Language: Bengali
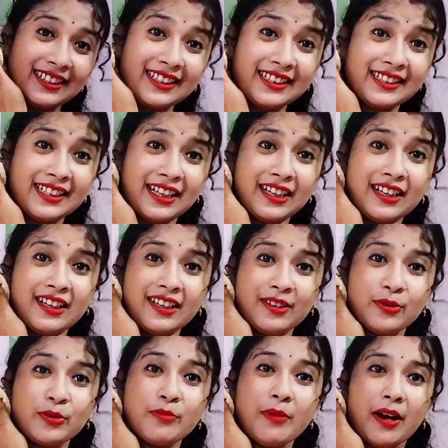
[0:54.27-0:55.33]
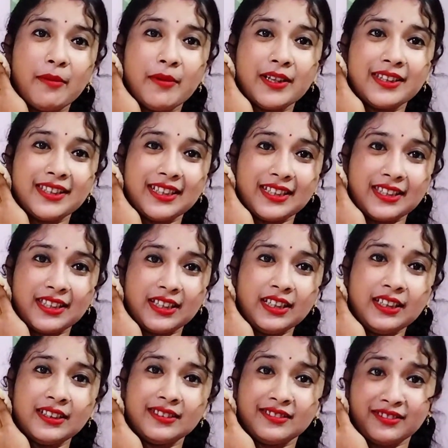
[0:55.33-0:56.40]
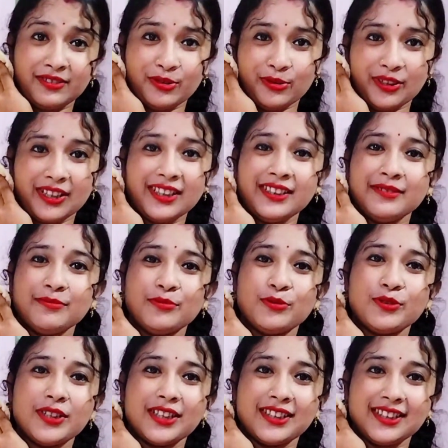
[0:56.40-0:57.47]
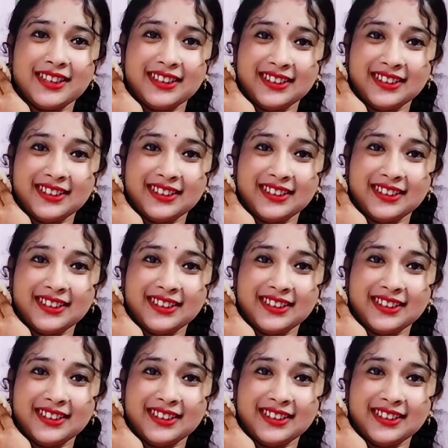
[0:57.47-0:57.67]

এটা ওর বাবা দিয়েছে ওকে পূজাতে